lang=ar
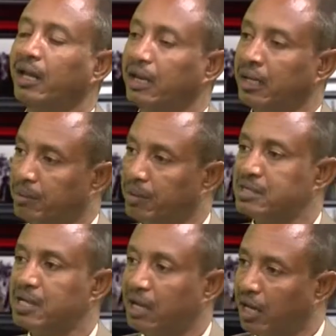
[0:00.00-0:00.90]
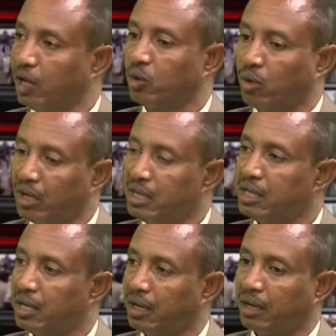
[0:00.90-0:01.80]
لماذا؟ لانه اي
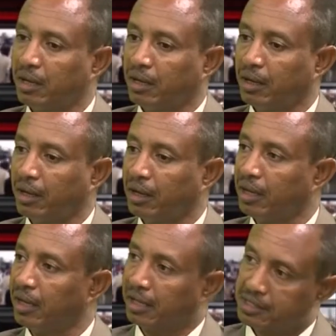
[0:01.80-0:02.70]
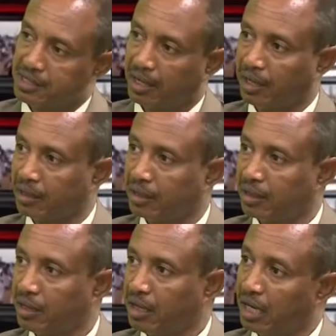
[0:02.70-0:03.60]
آه، اخصاءات
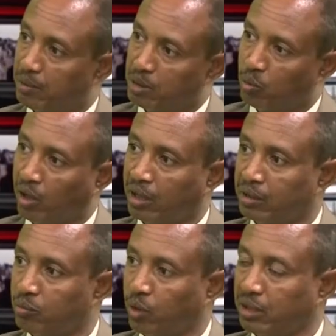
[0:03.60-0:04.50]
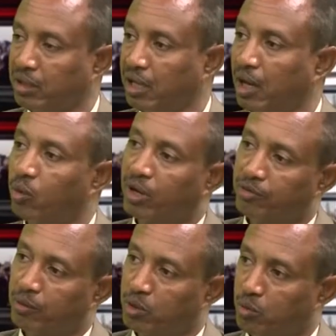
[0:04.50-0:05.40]
لمجموعات محدده او رفع
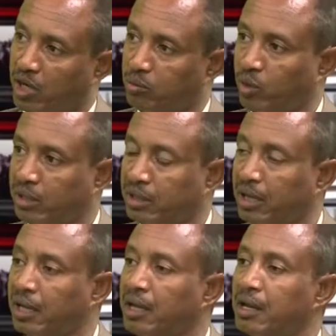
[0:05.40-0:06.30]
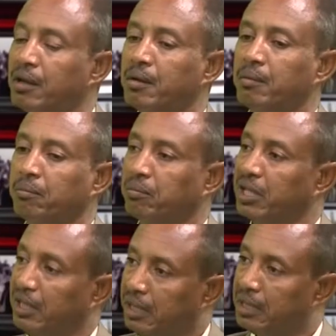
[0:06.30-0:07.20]
مجموعات محدده
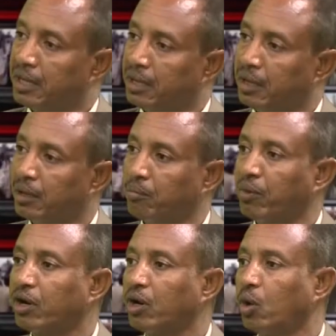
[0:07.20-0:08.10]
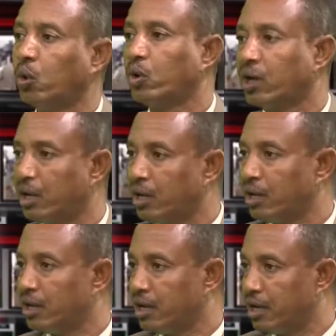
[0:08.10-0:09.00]
بيعيد لنا مره اخرى
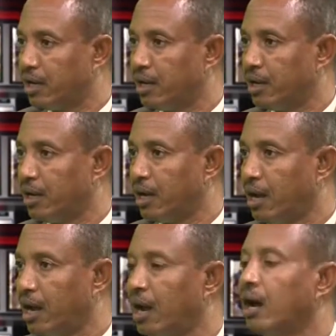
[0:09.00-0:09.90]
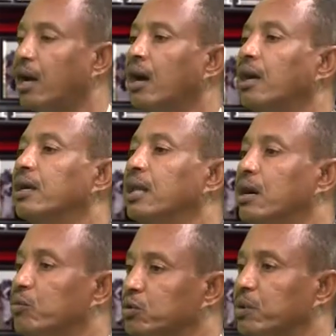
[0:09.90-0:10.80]
الى مربع الاحتراب
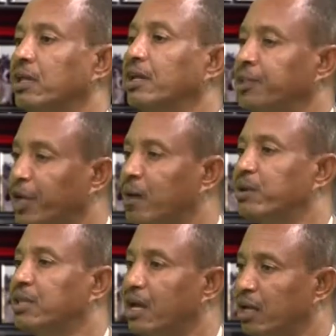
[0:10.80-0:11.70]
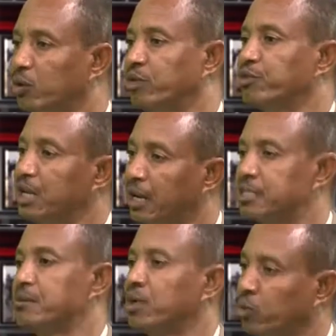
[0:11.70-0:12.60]
الداخلي الى مربع الاحتراب الداخلي وتفجير
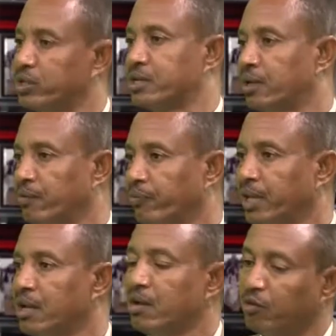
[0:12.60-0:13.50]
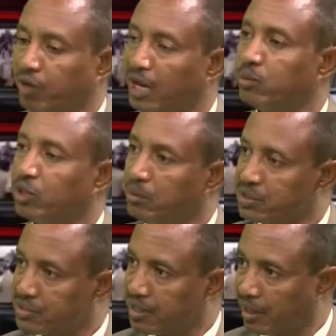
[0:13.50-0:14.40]
الازمات وكذا فلا بد من
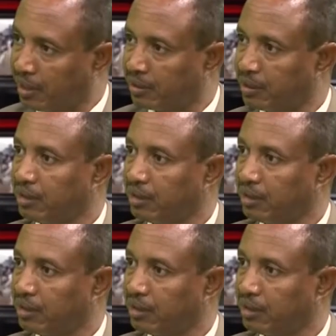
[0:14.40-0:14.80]
صناعه